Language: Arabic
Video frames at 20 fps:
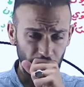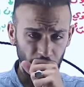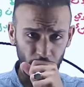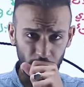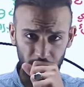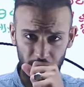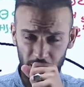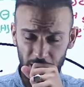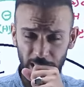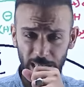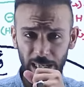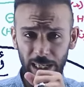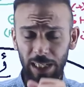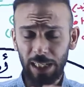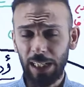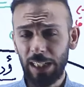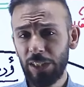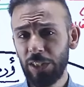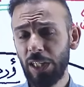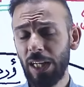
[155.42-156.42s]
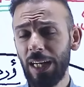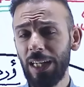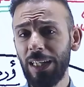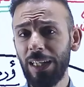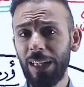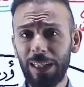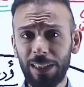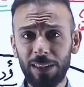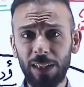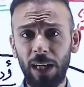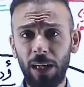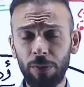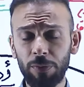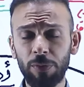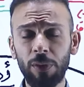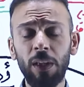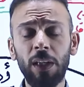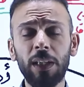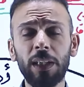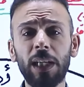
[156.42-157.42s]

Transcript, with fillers: أو اتجاه الجهة الأضعف